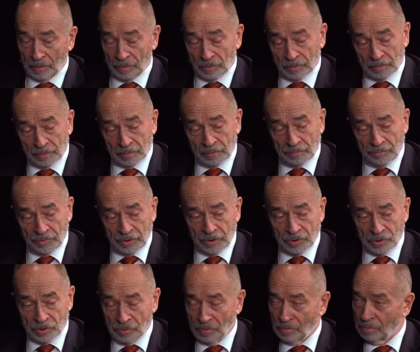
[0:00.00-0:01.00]
Он
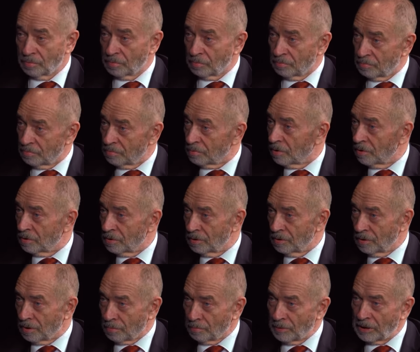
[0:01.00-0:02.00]
видит, что сказать,
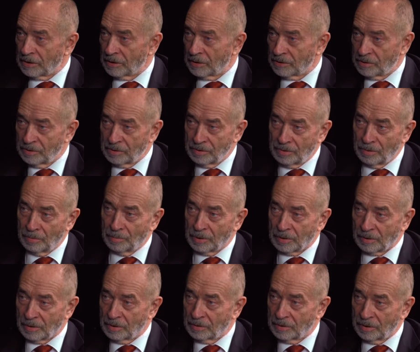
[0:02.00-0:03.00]
это нормальная
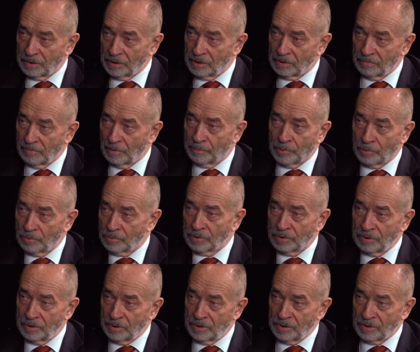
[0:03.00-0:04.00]
система, когда есть
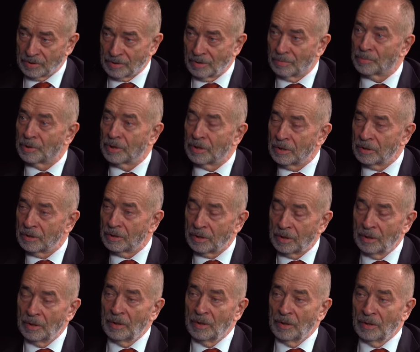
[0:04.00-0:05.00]
вопросы, есть
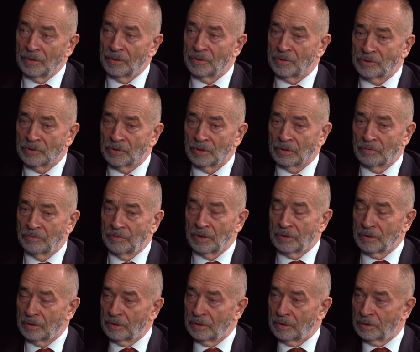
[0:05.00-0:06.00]
сомнения, есть
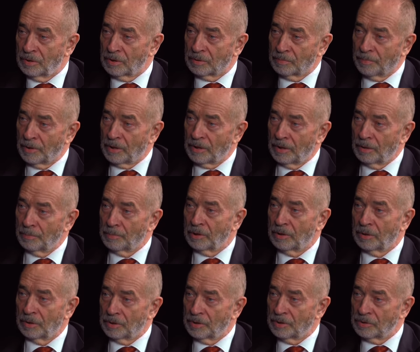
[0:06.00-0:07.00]
ответы, есть
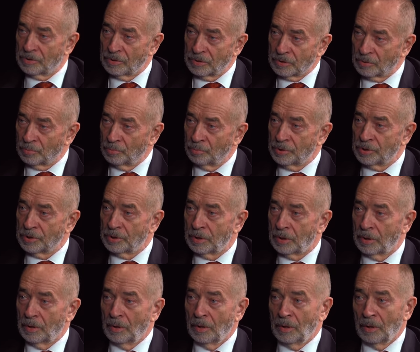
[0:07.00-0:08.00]
полемика, есть
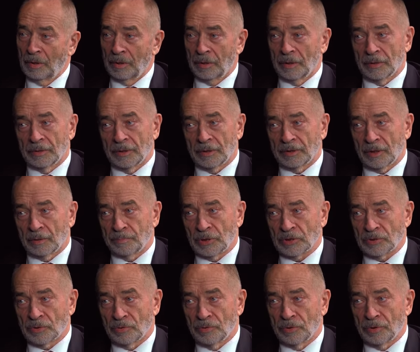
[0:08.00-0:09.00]
дискуссия, и она так
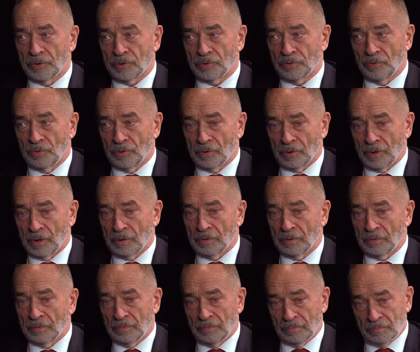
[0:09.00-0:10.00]
построена, что
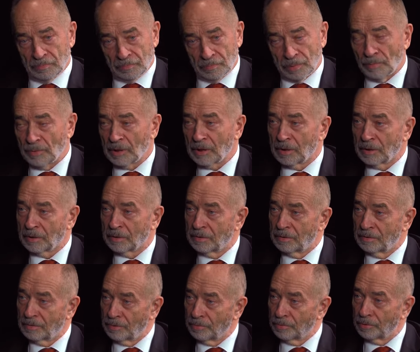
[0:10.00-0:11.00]
она помогает
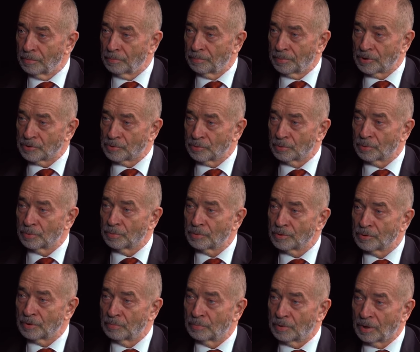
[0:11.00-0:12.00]
людям
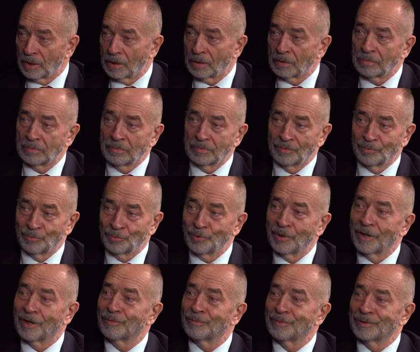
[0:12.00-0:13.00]
почувствовать себя, ну,
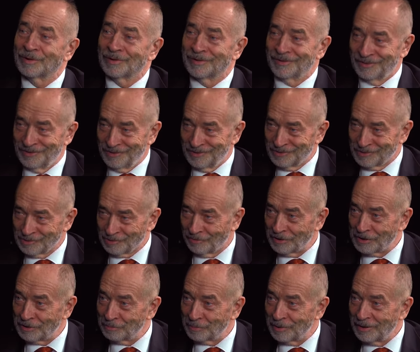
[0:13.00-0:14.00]
как бы
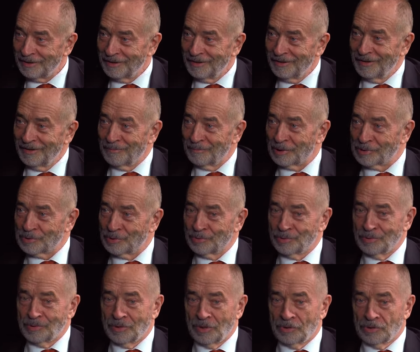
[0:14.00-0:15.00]
своим.
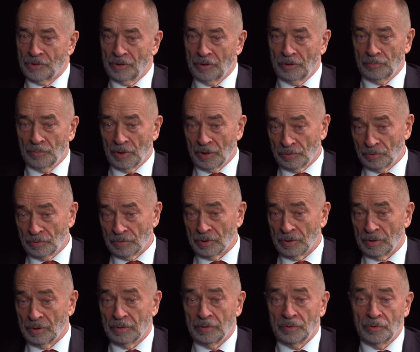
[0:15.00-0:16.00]
Почувствовать себя человеком,
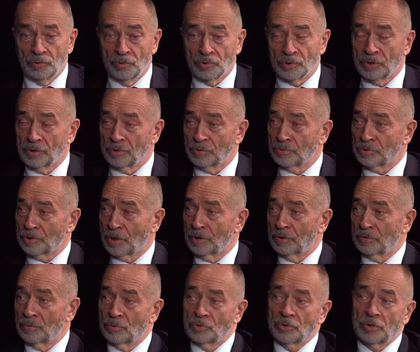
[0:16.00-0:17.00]
который тоже
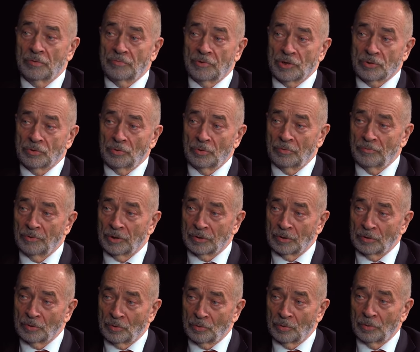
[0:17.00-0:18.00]
изучает, тоже обошел в
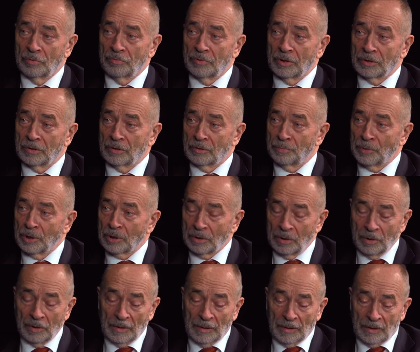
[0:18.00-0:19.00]
этот круг, в этот мир,
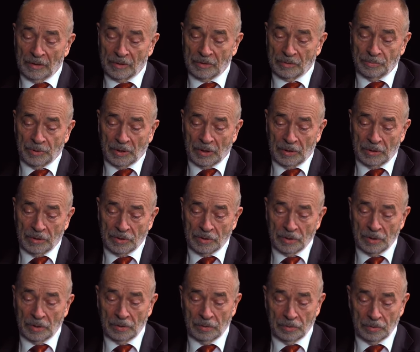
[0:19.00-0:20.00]

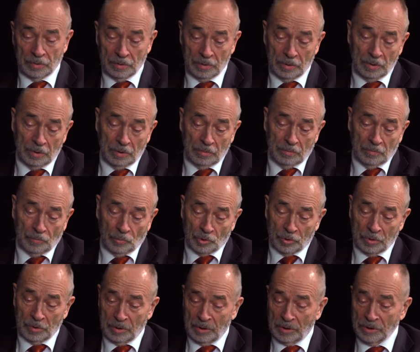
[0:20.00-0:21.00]
разбирается и
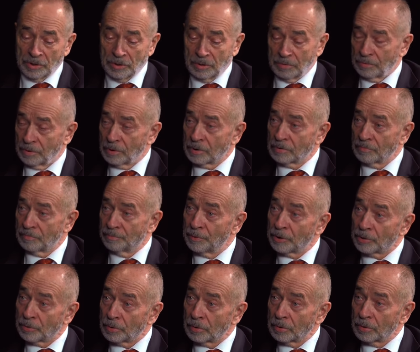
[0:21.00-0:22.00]
может дальше двигаться
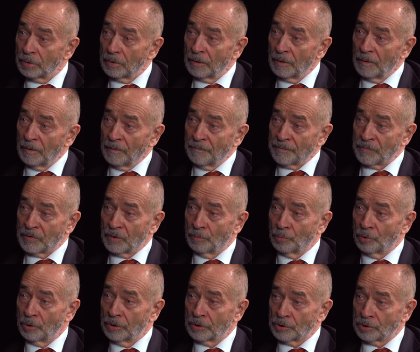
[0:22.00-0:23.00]
вперед. Тем
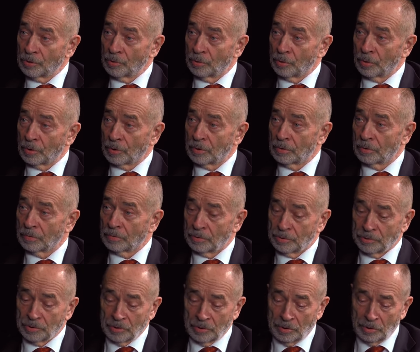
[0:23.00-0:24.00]
более, что
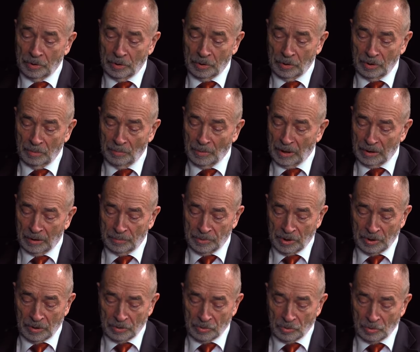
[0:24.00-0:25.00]
значит, книга немалым
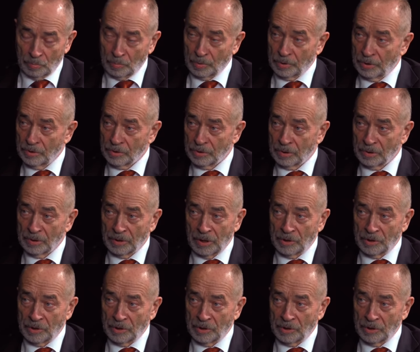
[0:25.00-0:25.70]
тиражом издана.